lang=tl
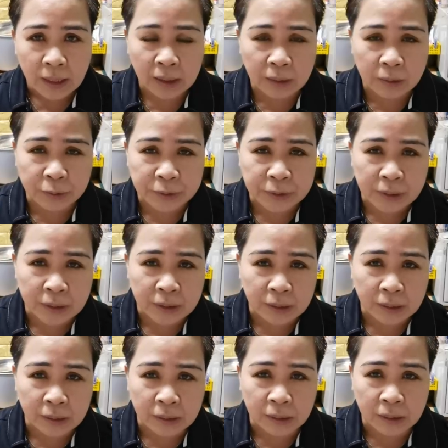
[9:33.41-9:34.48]
halos,
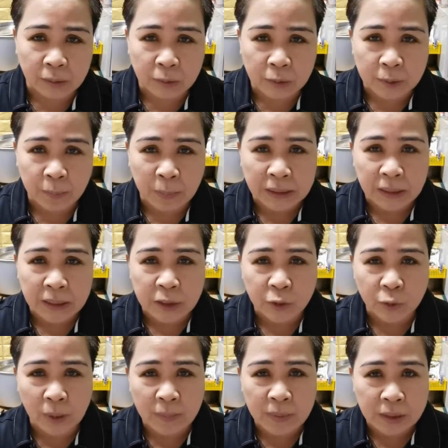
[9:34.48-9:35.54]
uh, halos
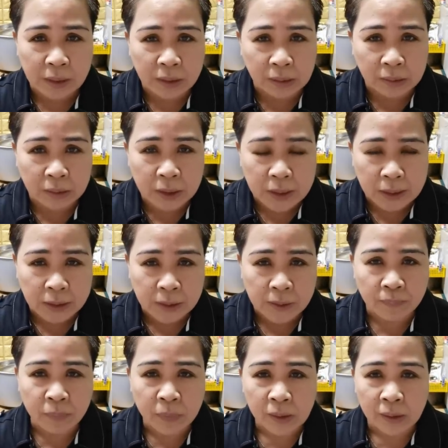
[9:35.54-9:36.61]
patayin nyo kami sa curse
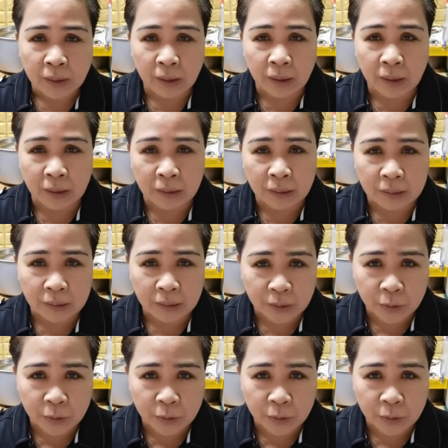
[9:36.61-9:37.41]
uh,